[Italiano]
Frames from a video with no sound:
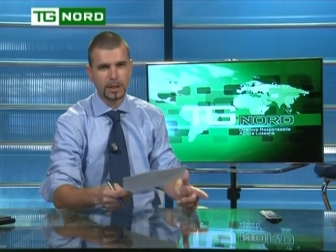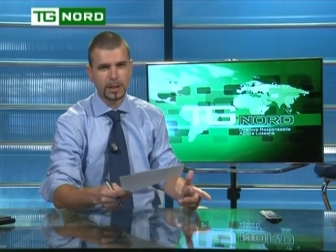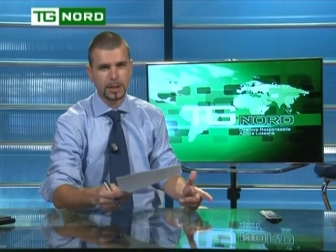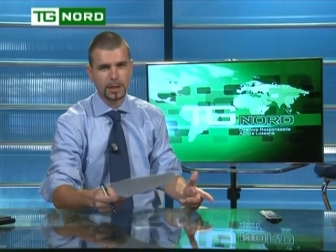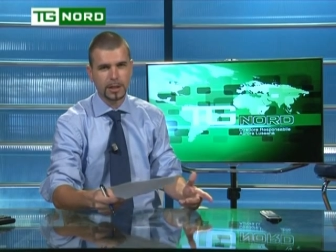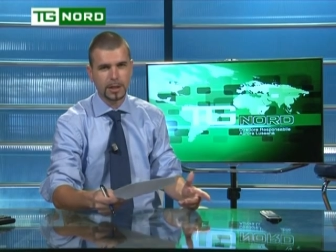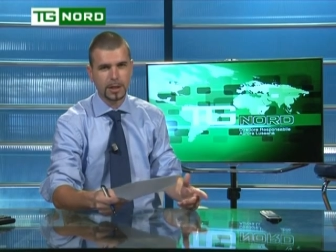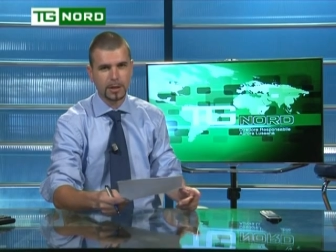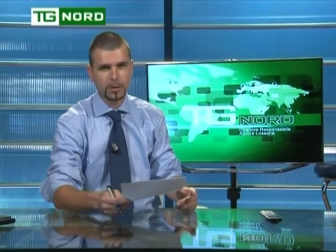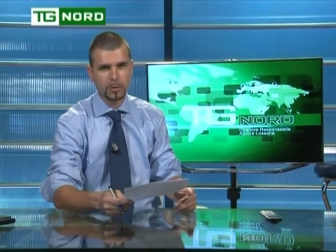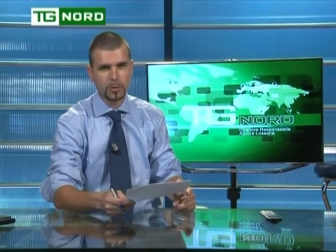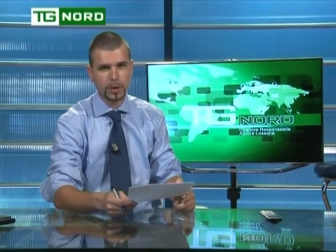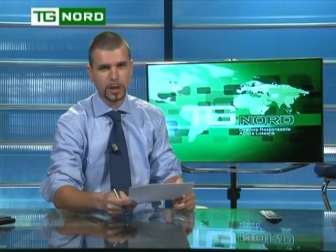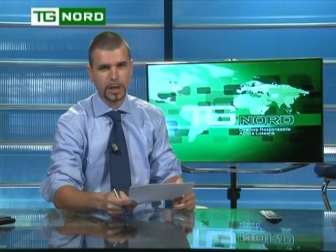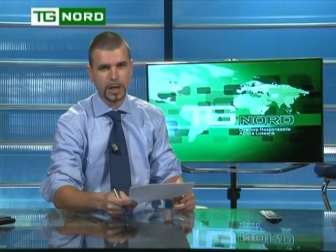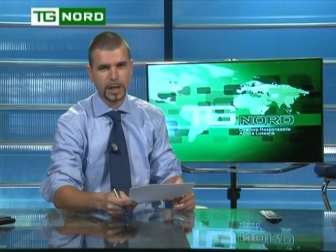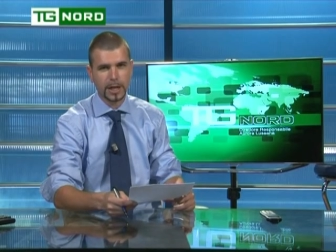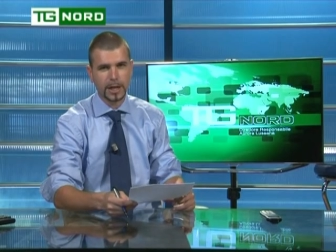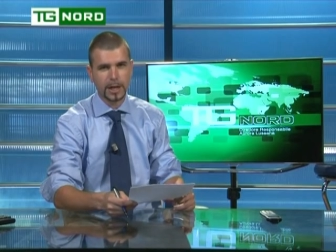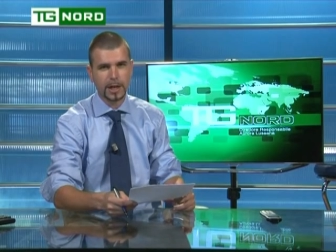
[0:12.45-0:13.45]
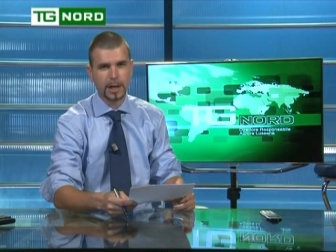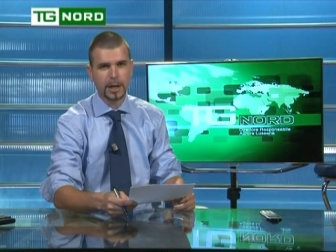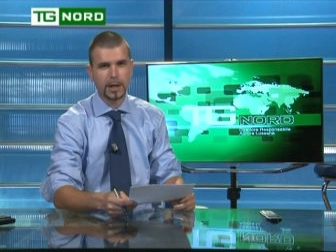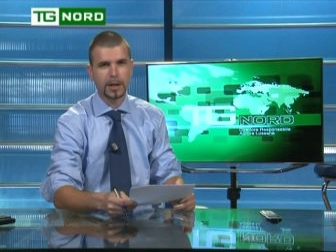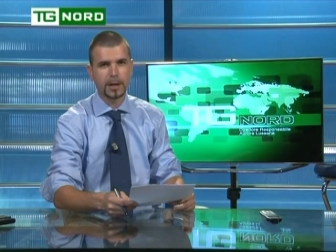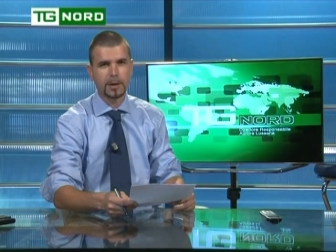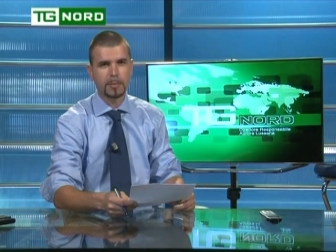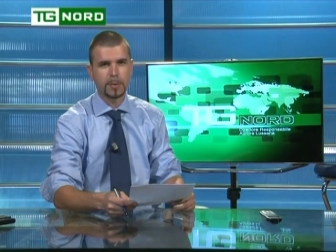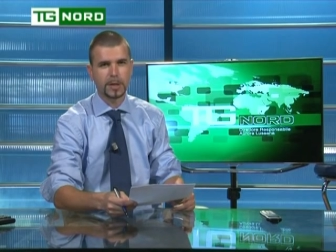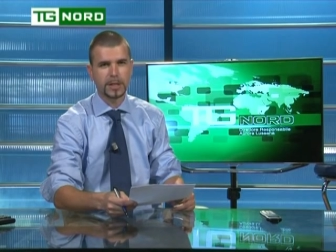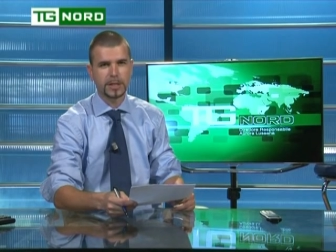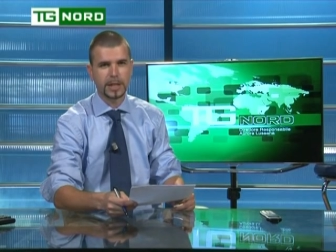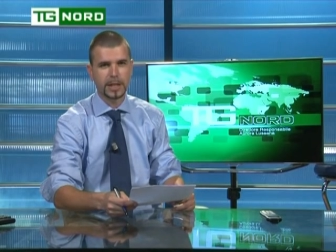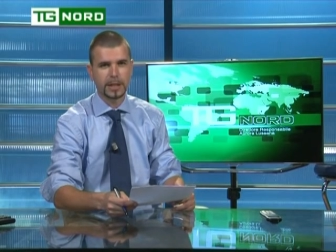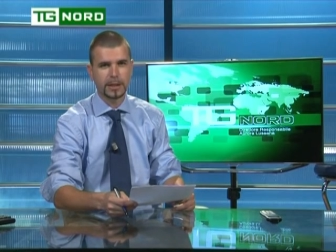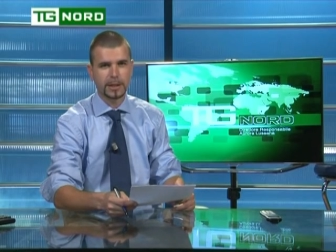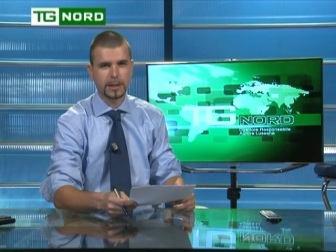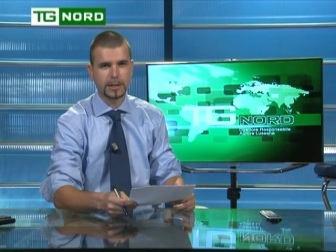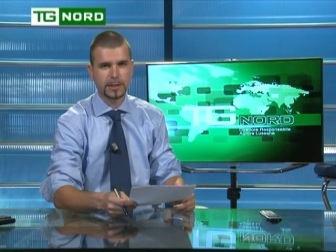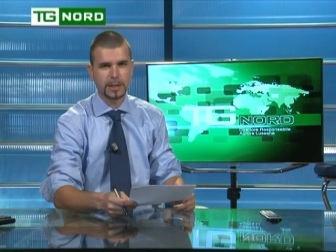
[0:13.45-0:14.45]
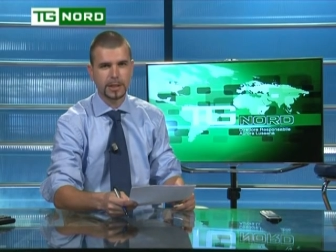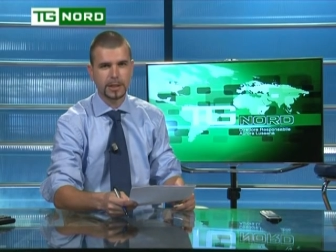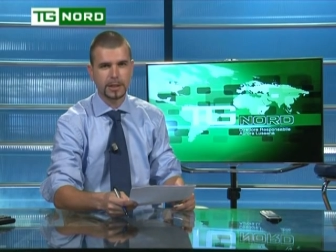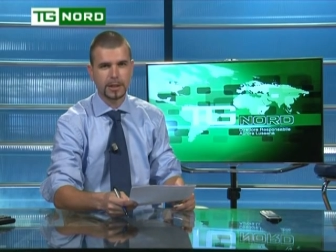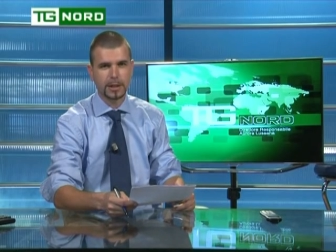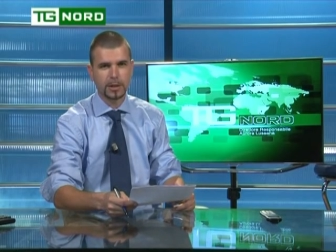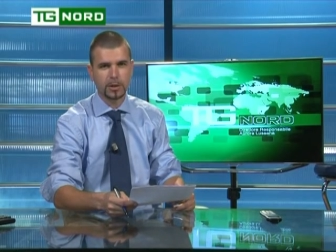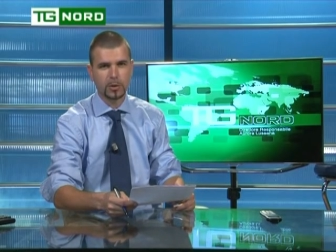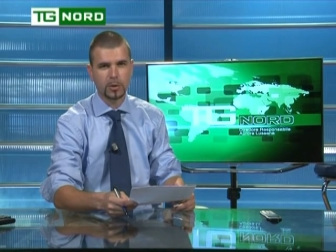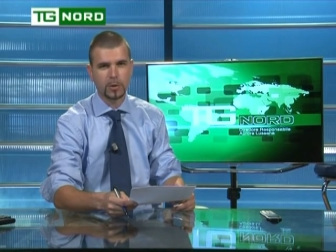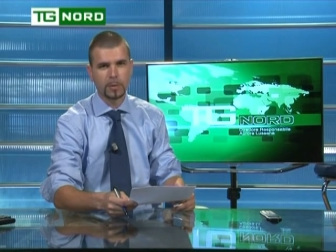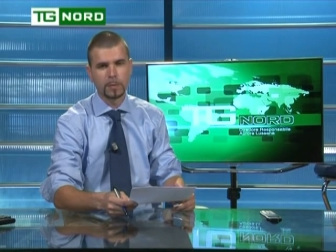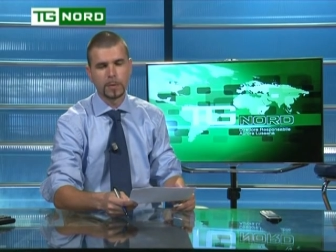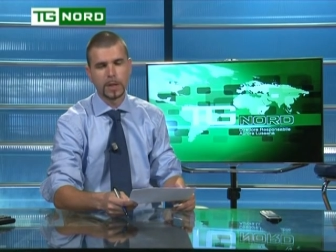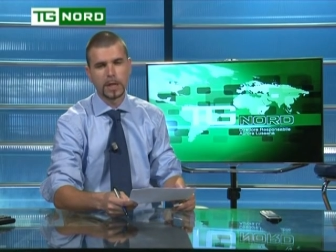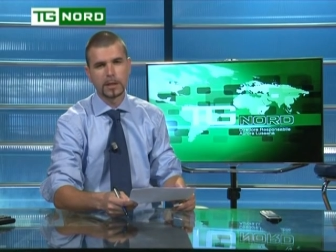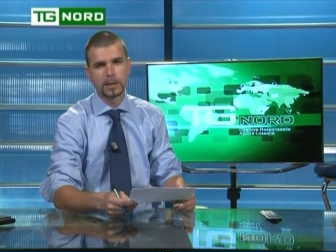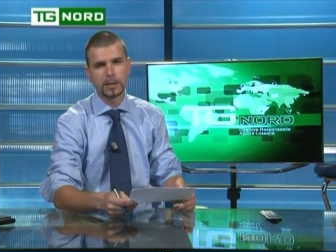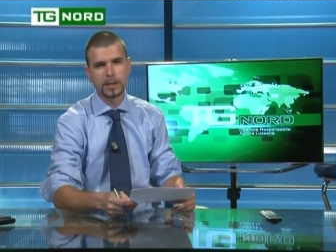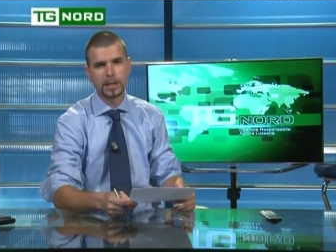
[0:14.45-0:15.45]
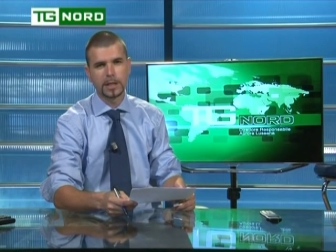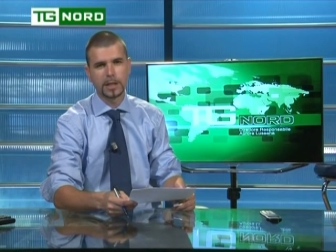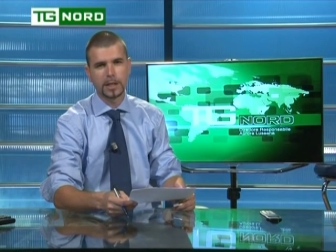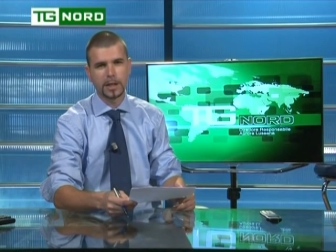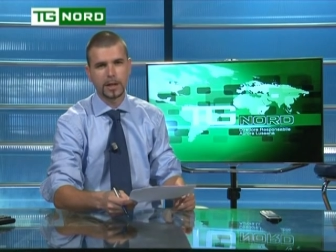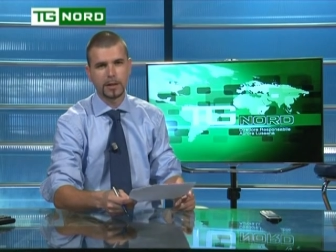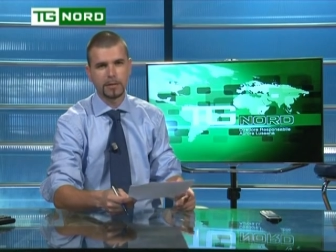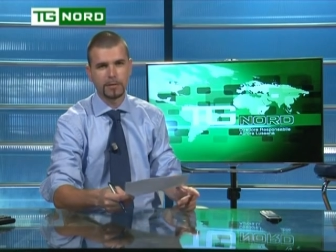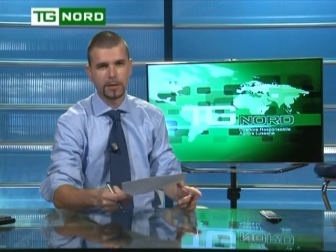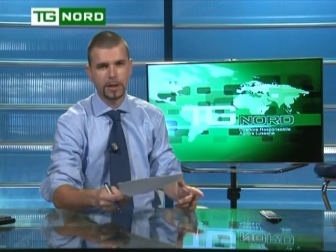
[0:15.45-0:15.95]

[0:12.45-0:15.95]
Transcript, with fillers: a cui era eh, presente il sindaco di eh,